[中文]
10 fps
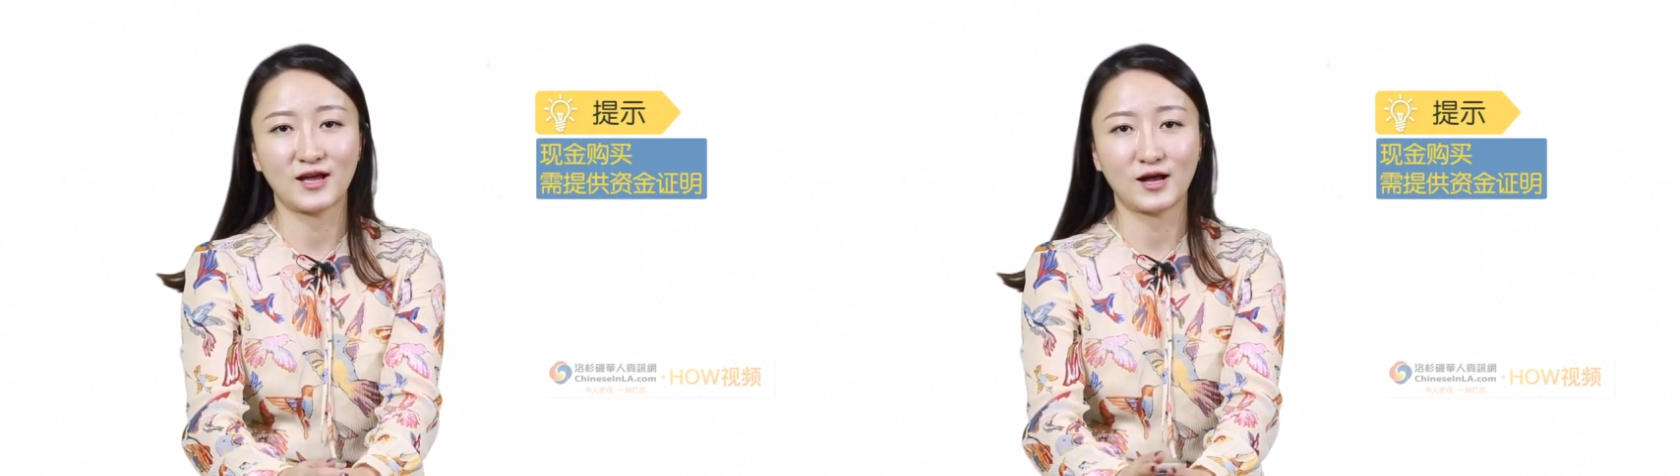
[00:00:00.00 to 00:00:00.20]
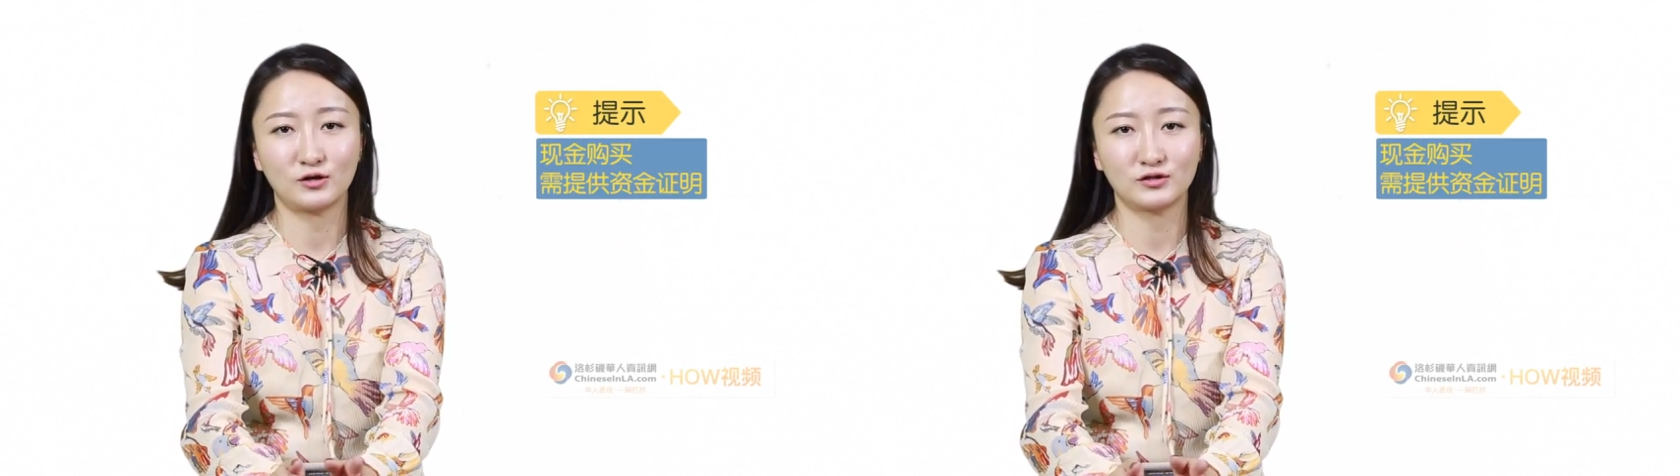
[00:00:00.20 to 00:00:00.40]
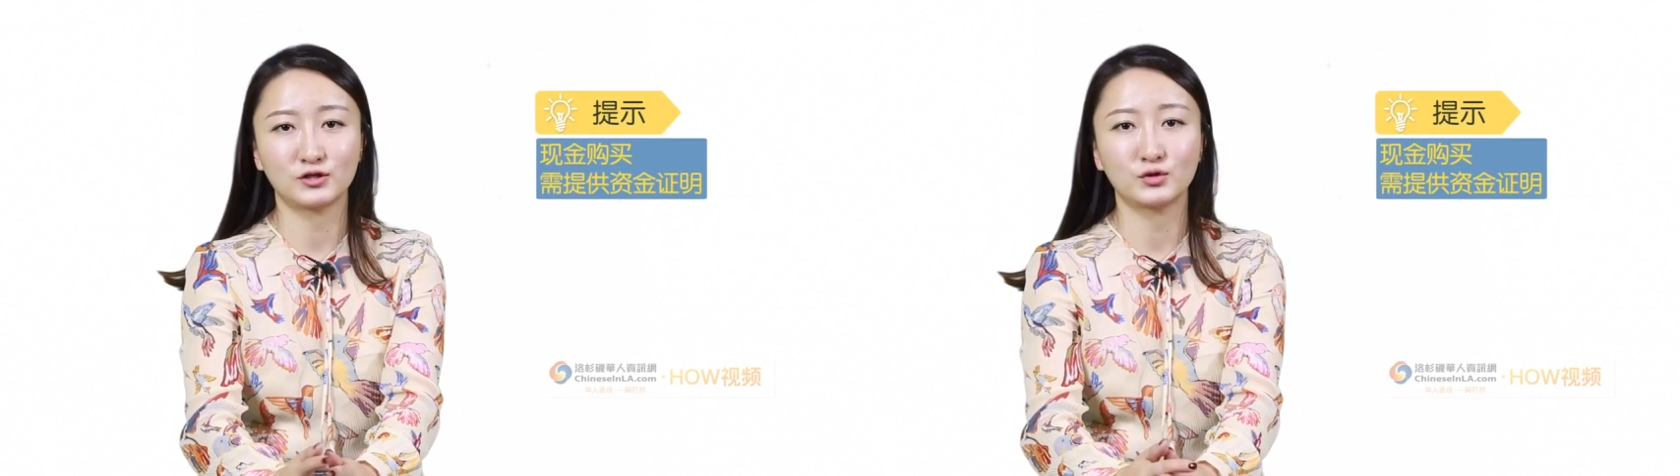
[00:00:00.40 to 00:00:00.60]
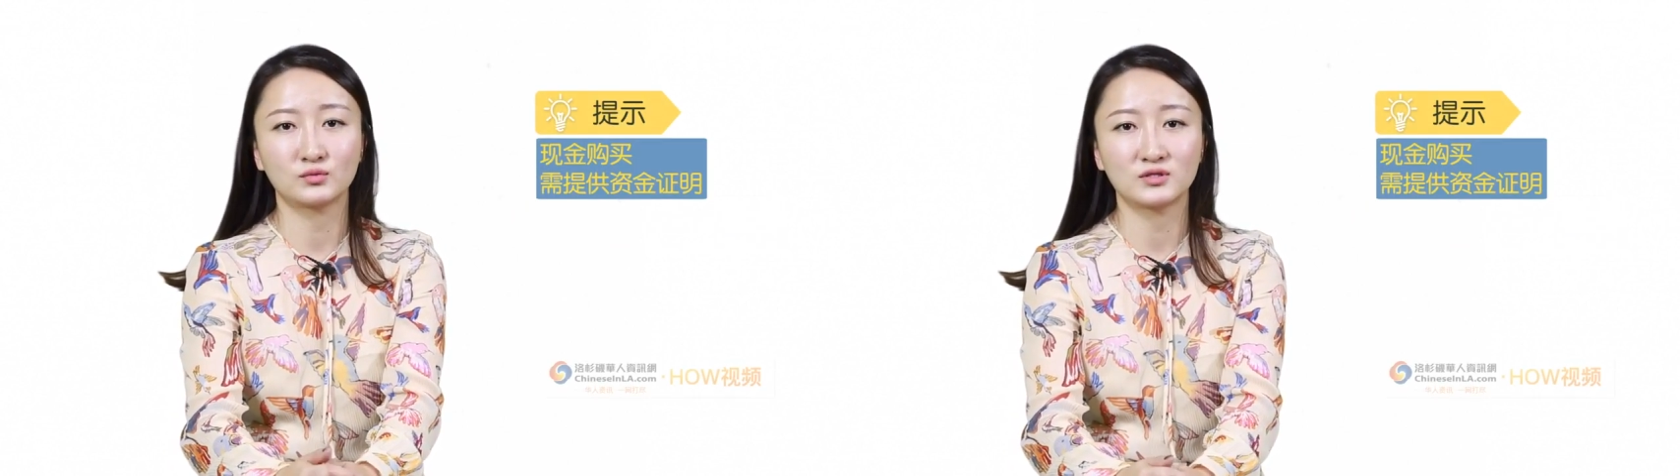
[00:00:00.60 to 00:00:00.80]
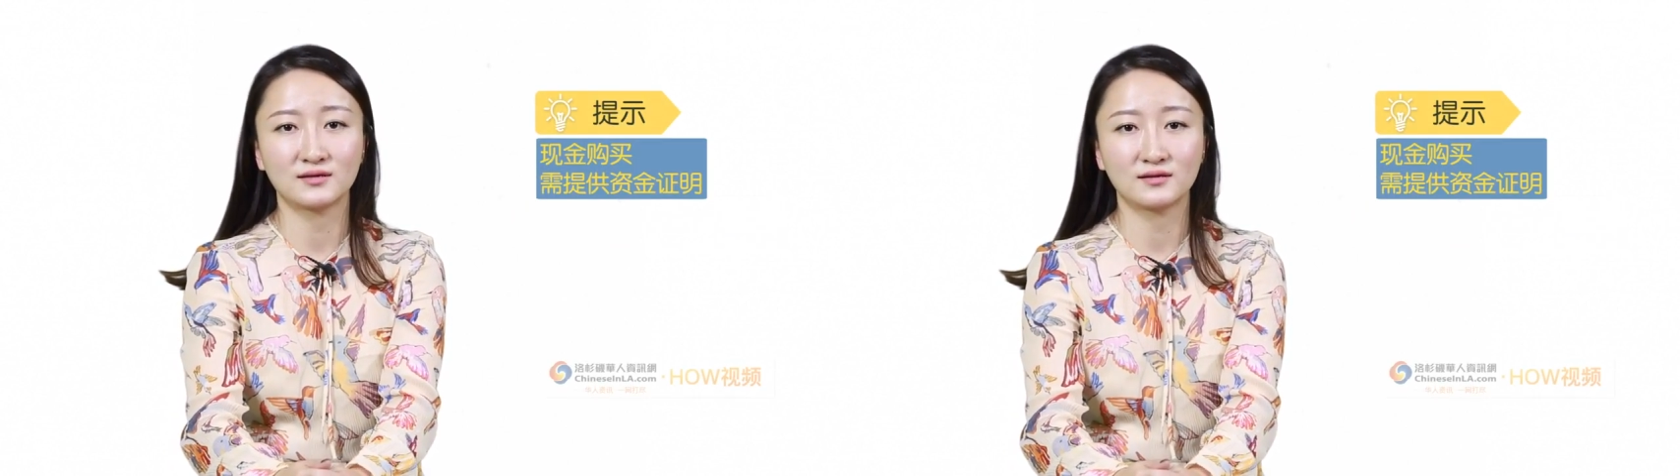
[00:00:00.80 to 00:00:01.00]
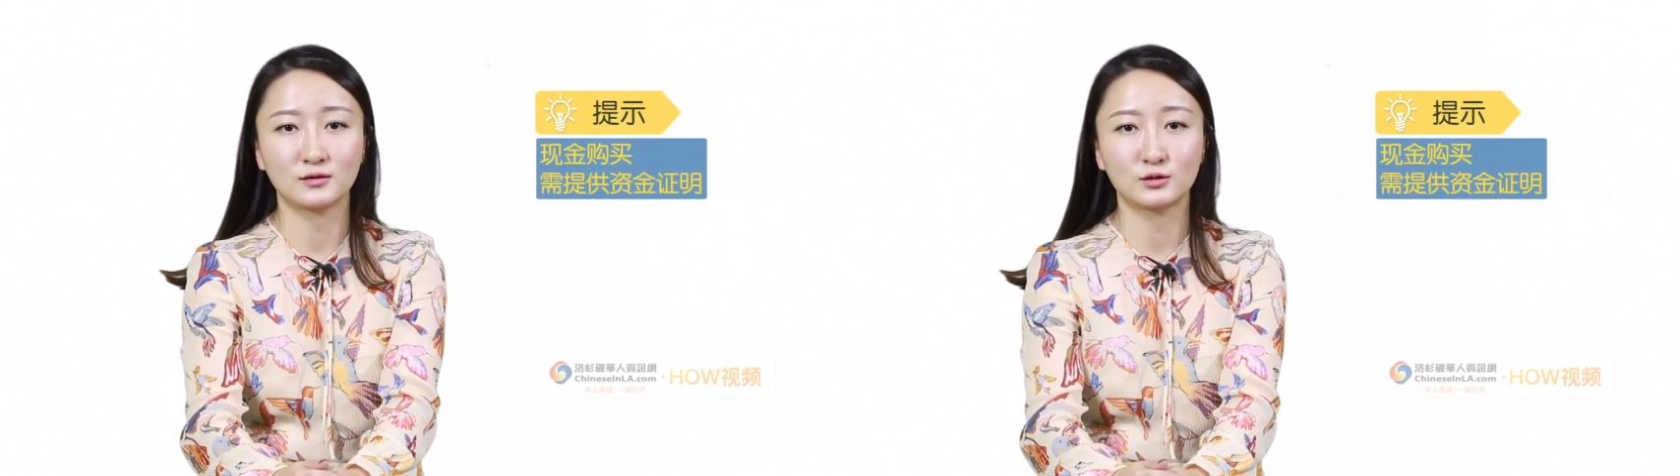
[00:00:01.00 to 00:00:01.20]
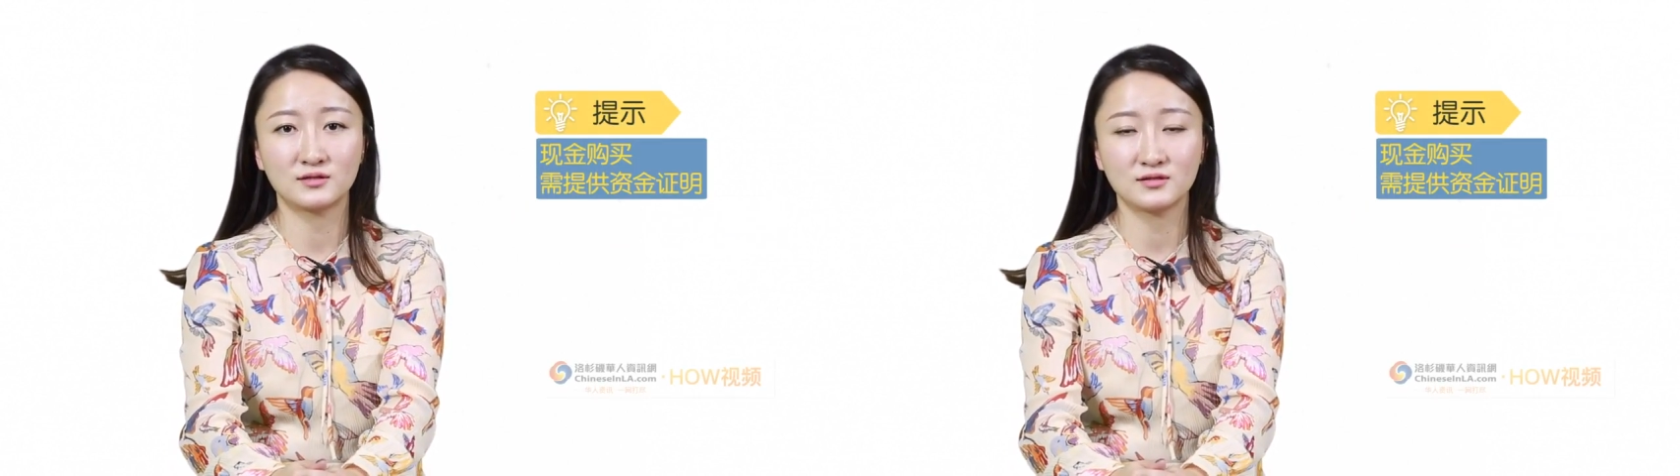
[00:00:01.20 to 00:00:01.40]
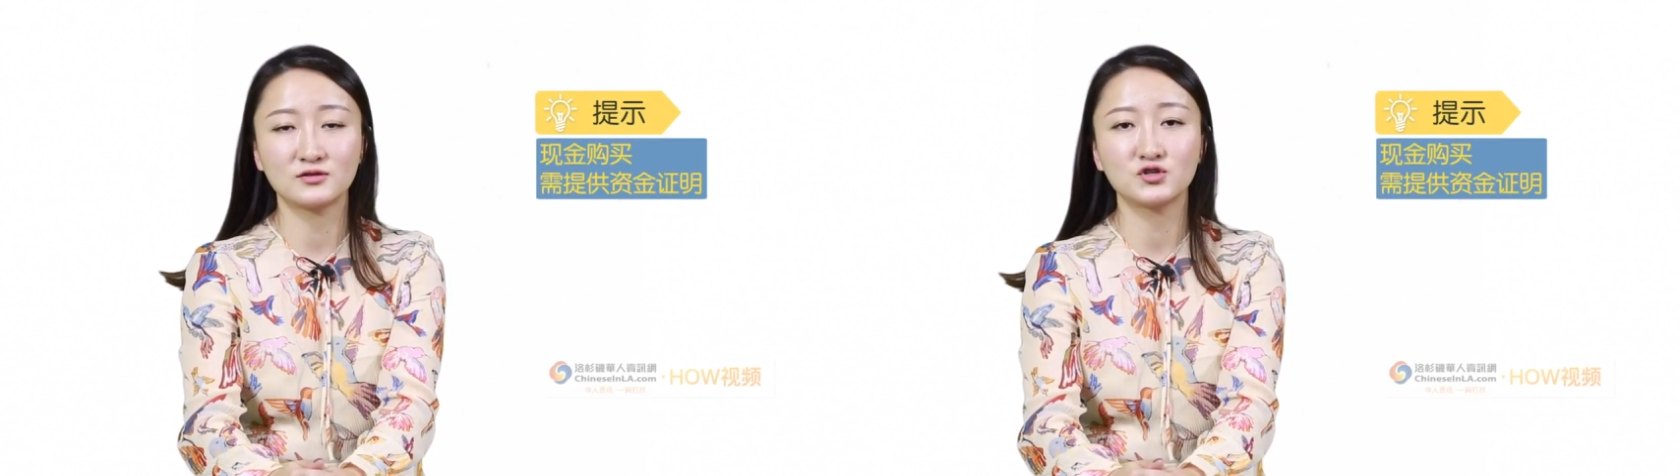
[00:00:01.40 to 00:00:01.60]
他要提供这个
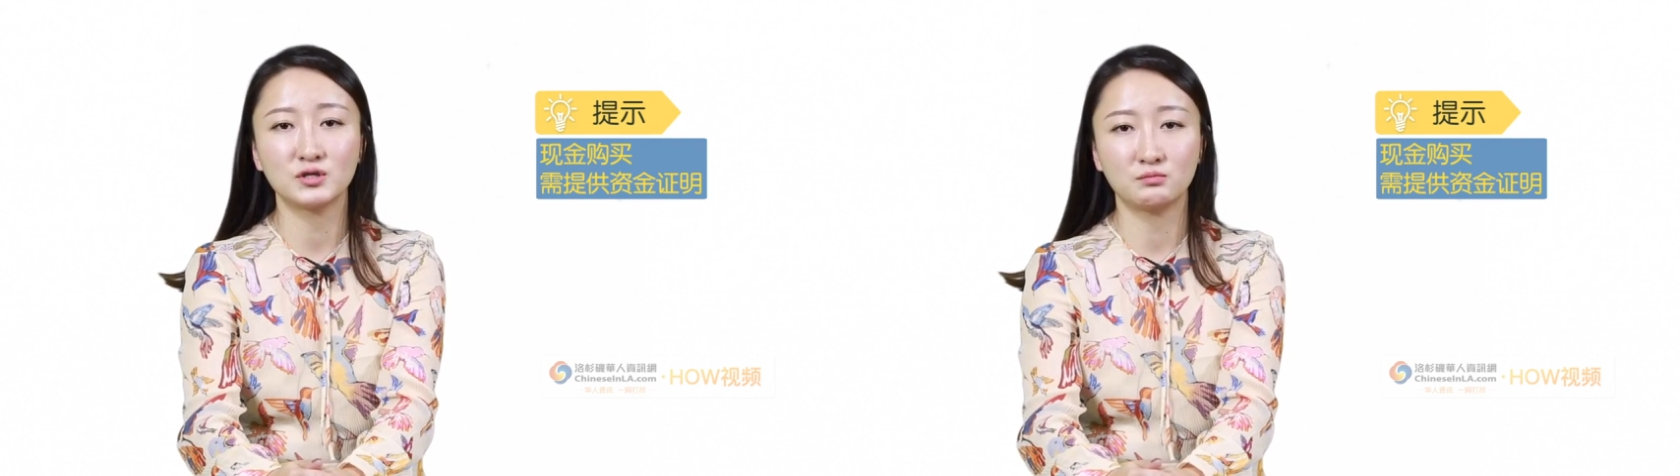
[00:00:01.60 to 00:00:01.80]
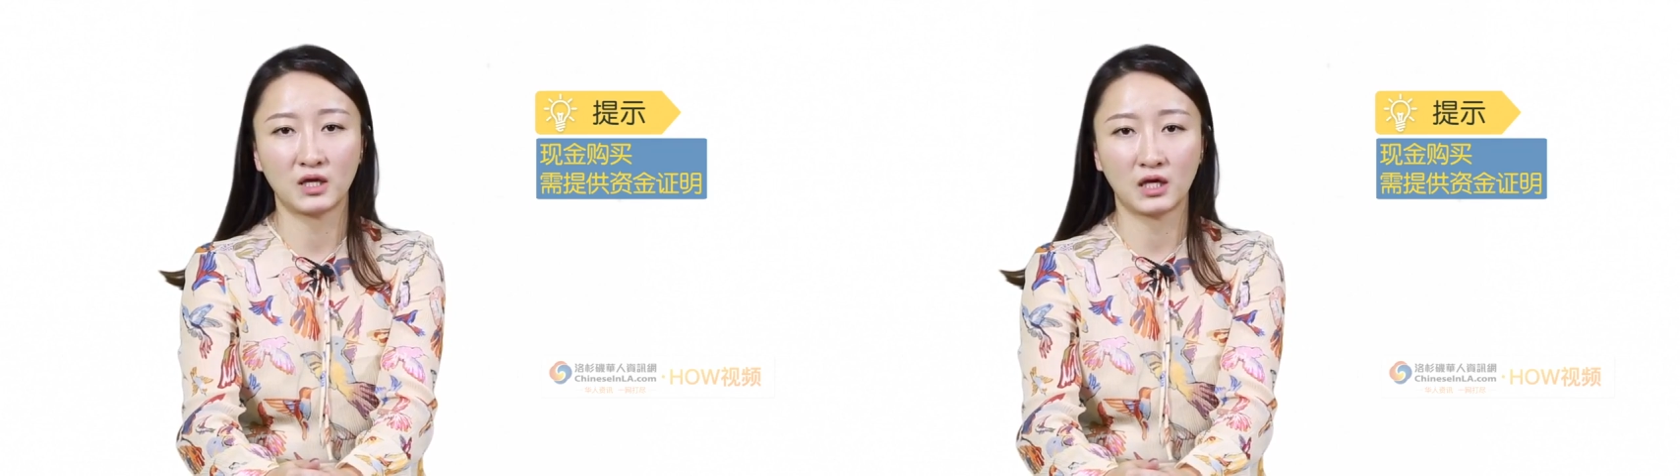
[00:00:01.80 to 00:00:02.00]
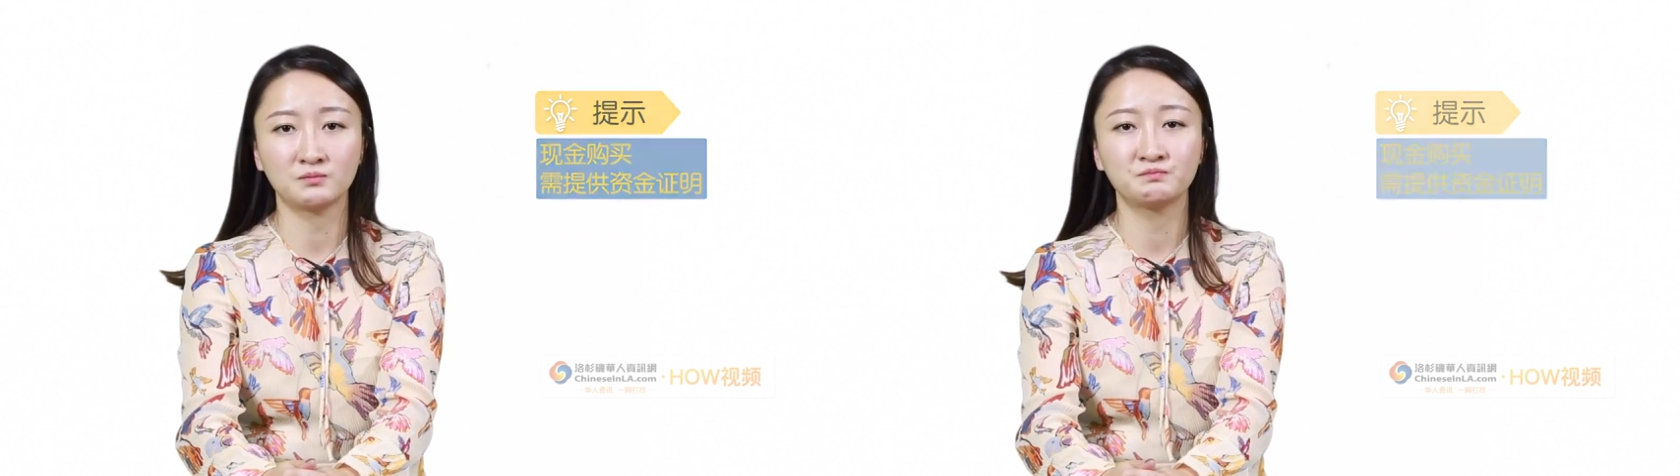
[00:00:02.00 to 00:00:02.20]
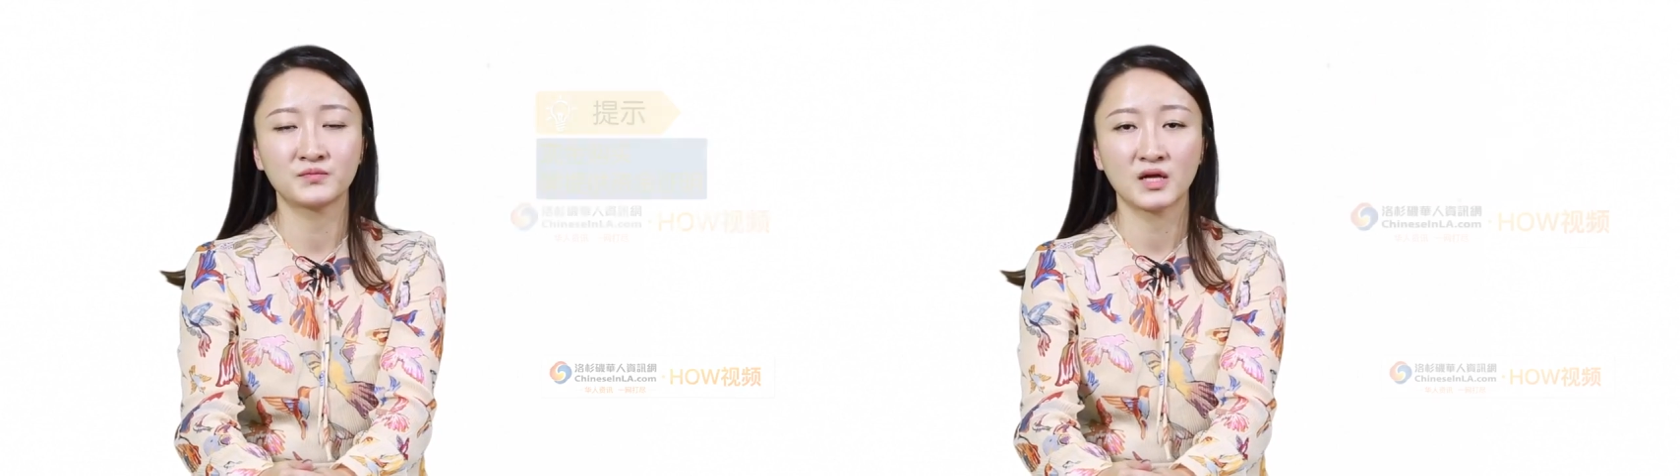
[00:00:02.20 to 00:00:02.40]
资金证明，